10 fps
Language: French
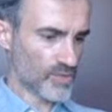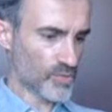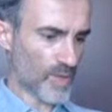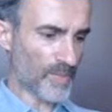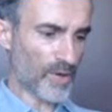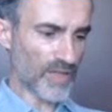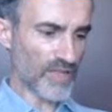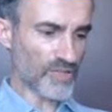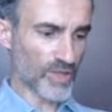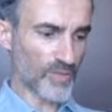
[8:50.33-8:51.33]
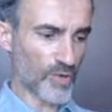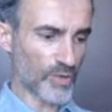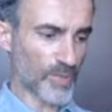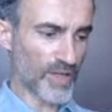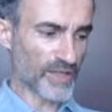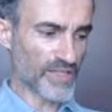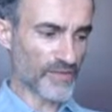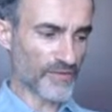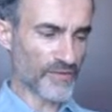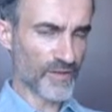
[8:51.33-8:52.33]
Tu m'apprends quels sont les modes
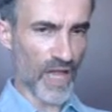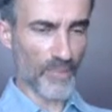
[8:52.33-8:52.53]
plaintifs